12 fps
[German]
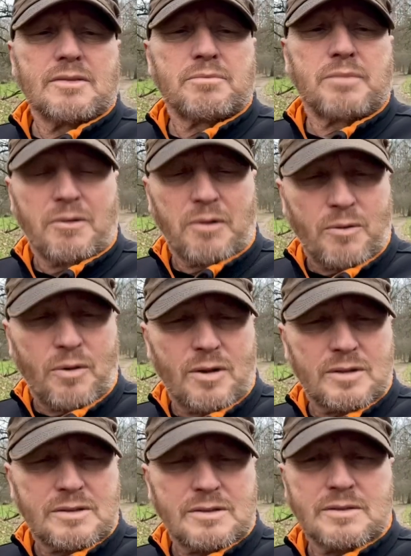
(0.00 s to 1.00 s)

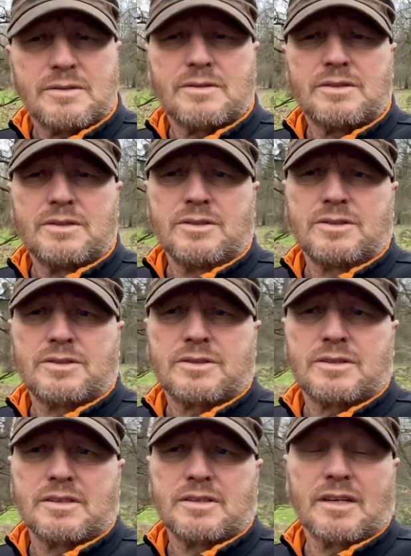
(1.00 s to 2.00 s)
Powerwalken, ich
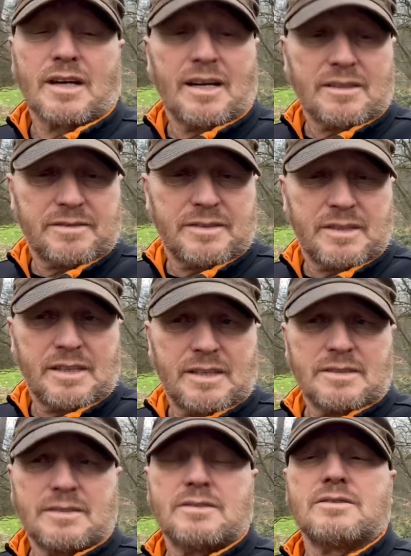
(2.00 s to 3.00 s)
gehe
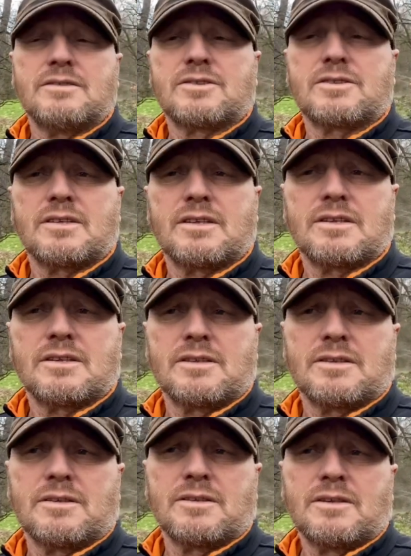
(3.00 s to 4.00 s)
Radfahren, ich
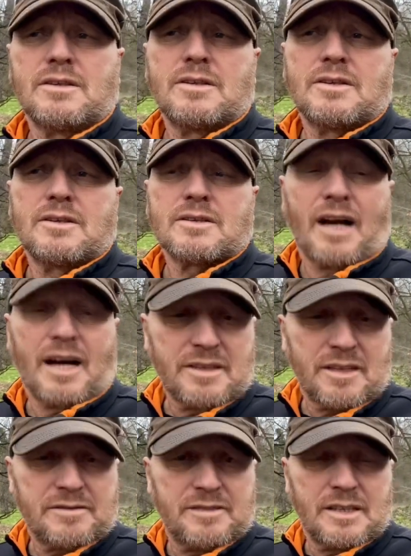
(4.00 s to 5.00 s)
gehe
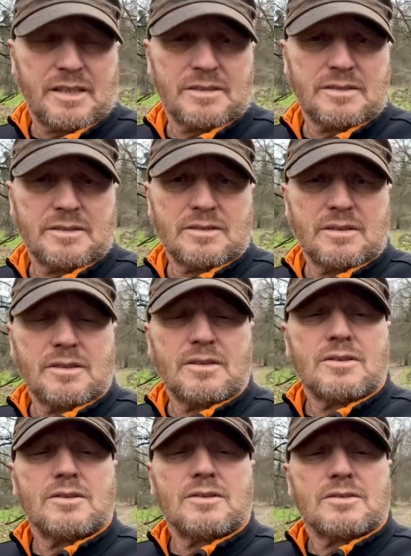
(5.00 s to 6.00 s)
Kajakfahren,
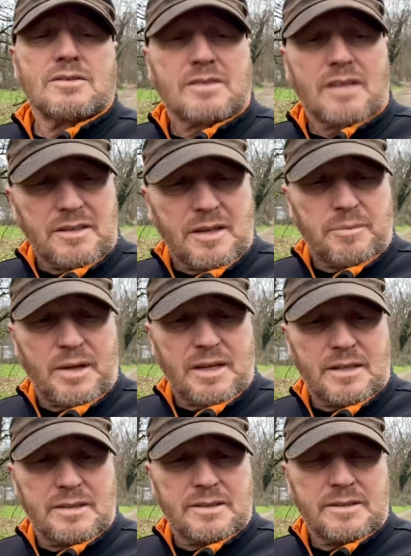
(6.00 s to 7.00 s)

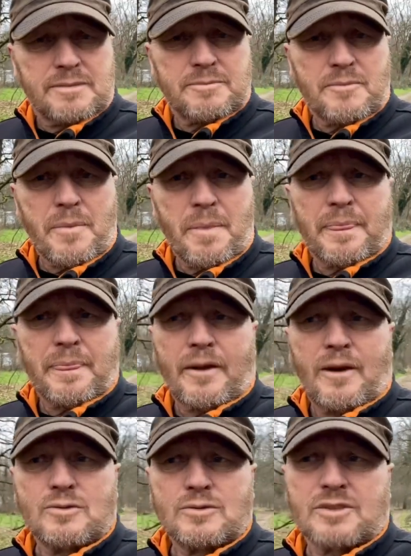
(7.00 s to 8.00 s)
Stand-up-Paddling.
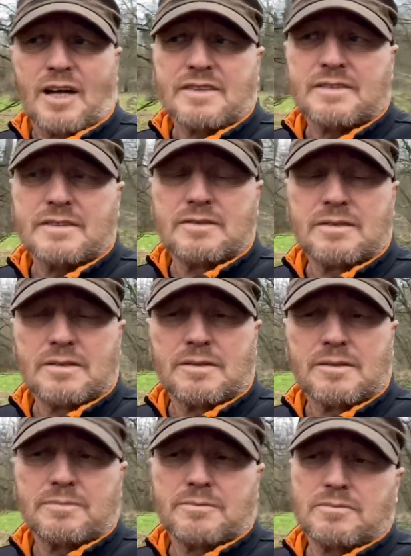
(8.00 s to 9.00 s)
Und das in
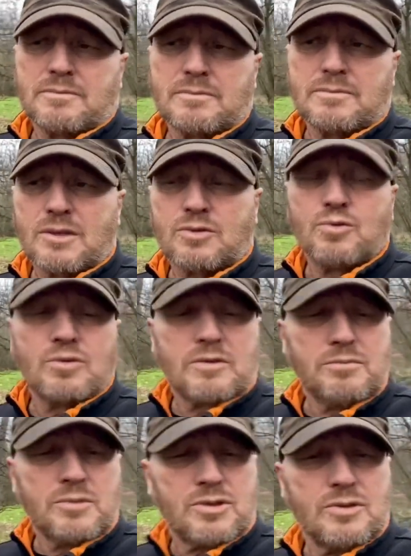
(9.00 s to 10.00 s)
einer, einer
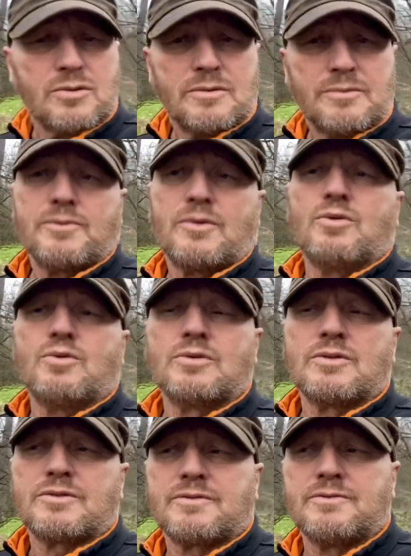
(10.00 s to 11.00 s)
guten Mischung.
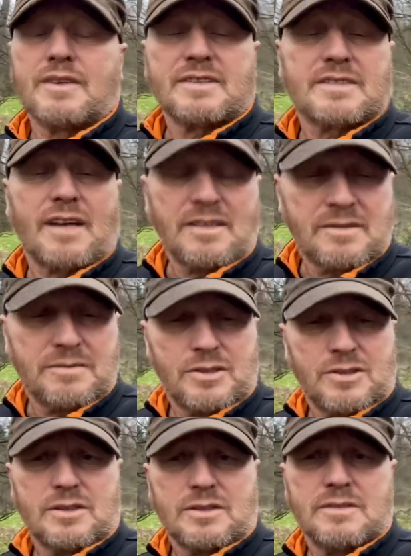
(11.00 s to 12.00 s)
Und was ganz
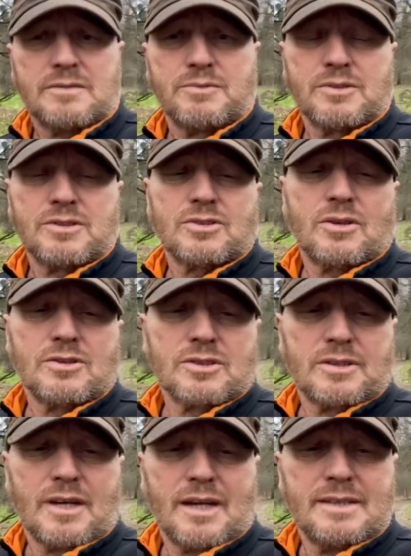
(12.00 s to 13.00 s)
wichtig ist, muss ich euch
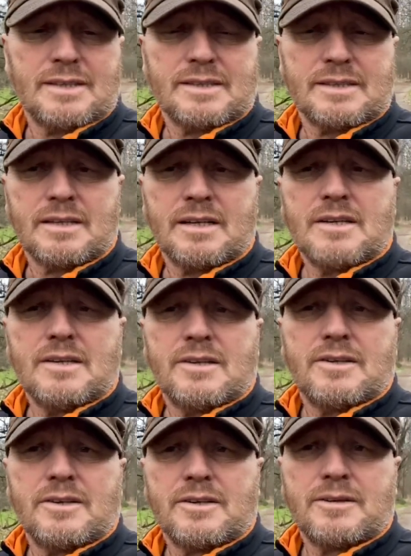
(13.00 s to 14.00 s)
nahelegen,
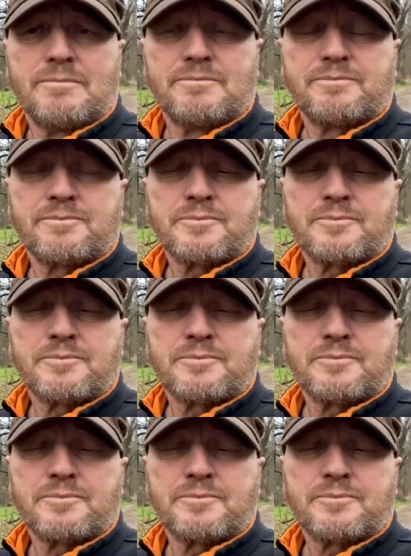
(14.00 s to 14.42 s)
ähm,